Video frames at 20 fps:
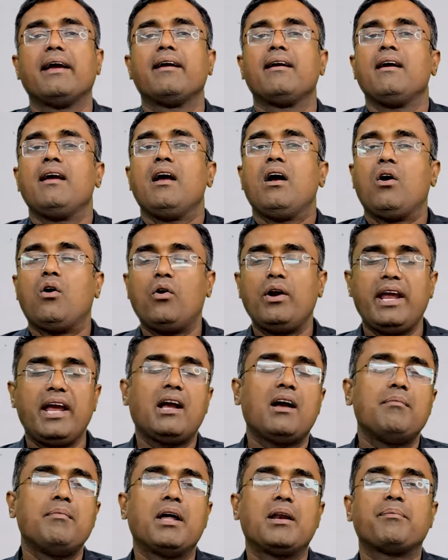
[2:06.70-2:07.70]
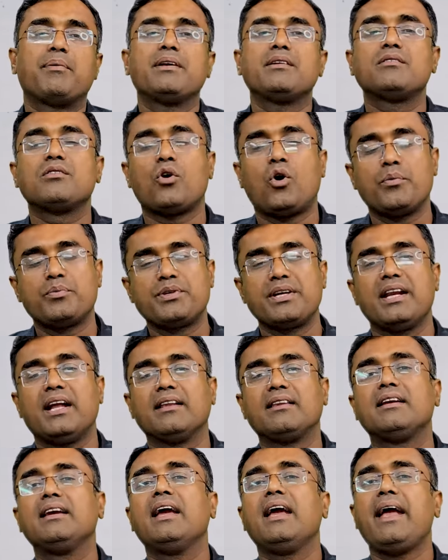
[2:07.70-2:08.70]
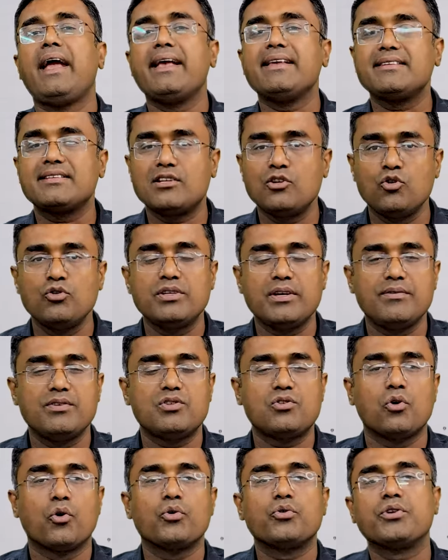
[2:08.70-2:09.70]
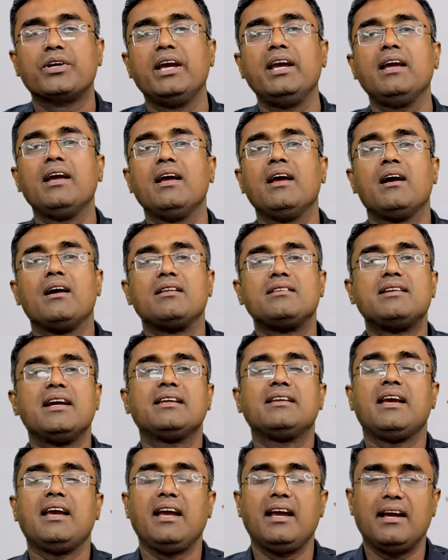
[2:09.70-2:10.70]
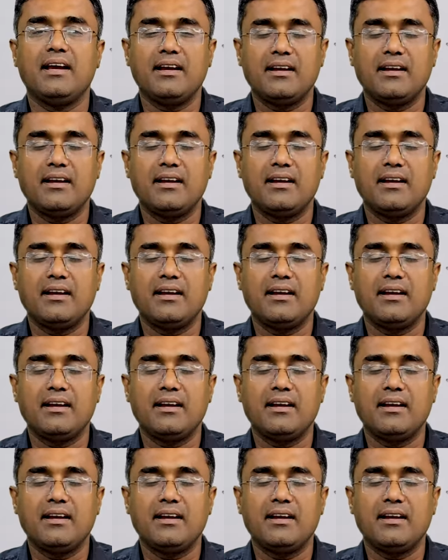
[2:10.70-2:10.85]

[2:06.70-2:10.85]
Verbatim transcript: हैं और एक हमारे पास ऑप्शन आती है एक्सक्लूसिव स्टोर्स की जैसे